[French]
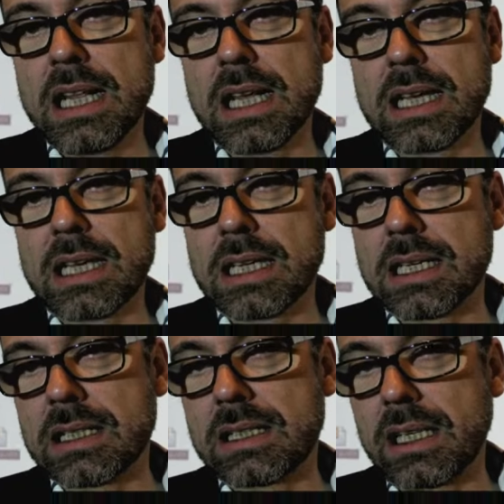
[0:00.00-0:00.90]

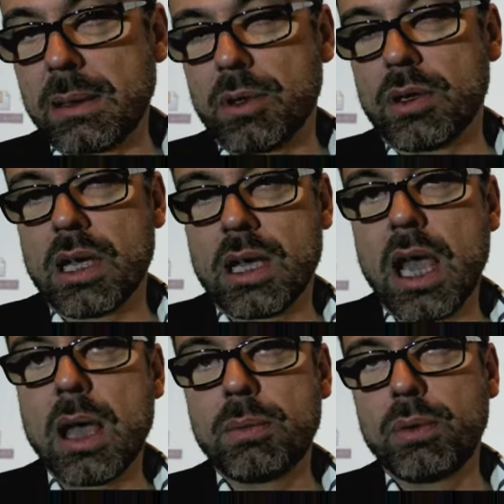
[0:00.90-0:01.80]
Euh, ça dépendra
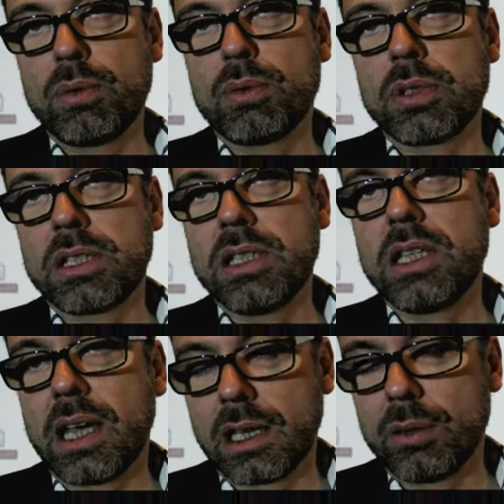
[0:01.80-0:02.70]
un peu aussi
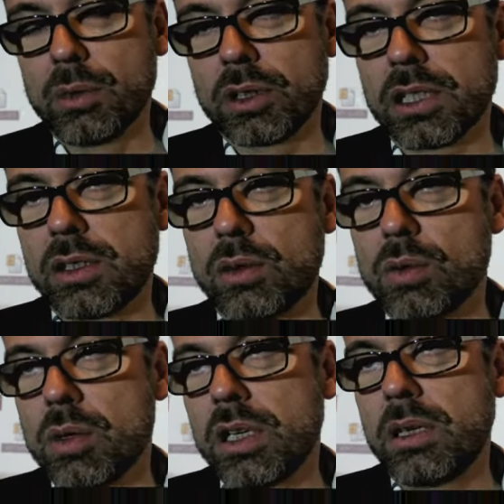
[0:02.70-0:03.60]
des
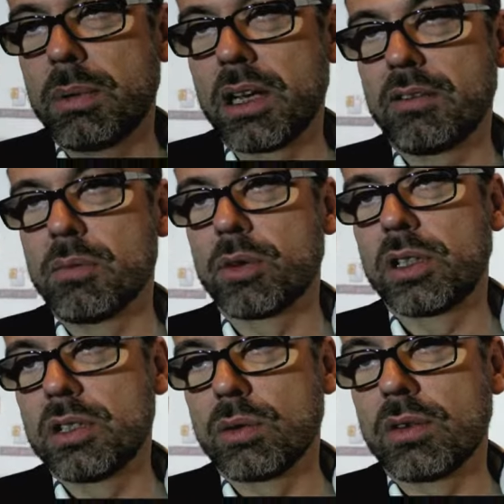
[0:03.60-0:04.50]
réglementations et des prélèvements
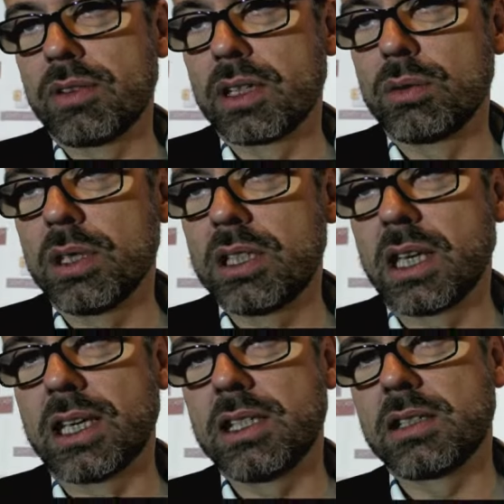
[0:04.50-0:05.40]
qui seront effectués qui
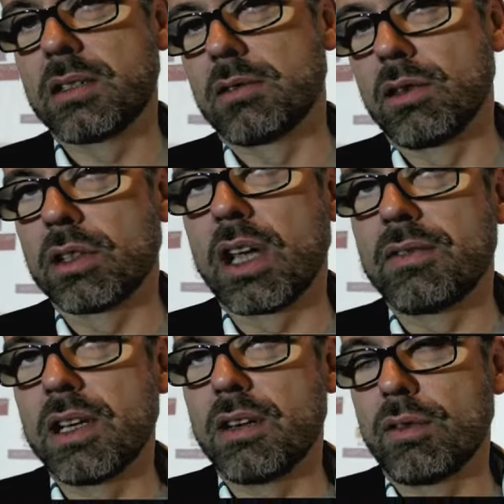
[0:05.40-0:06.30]
risquent
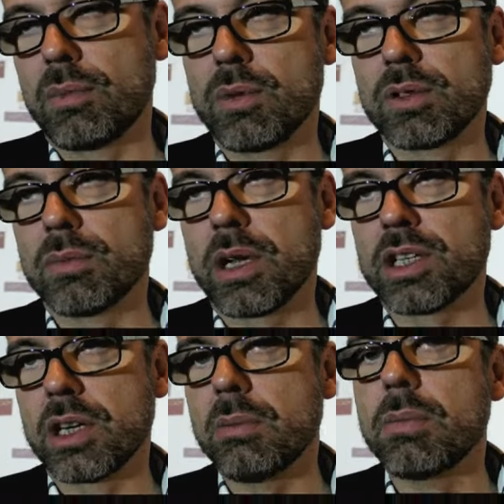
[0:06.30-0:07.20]
d'entraver le développement de ce
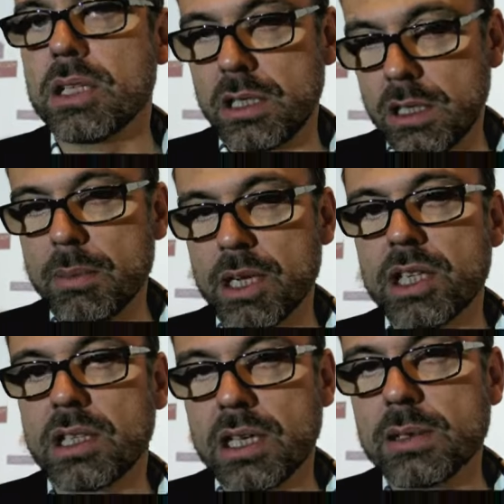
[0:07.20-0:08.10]
marché. Mais c'est un
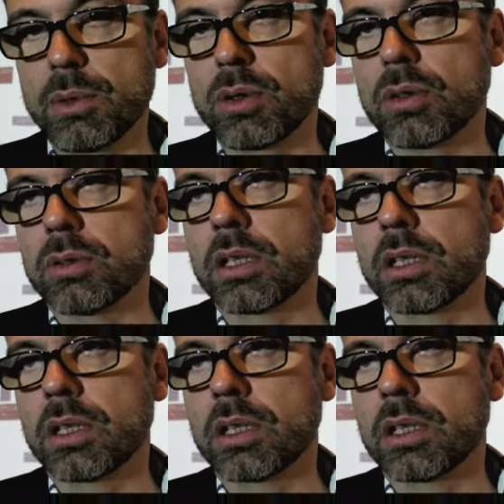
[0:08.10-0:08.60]
marché très important. Hein.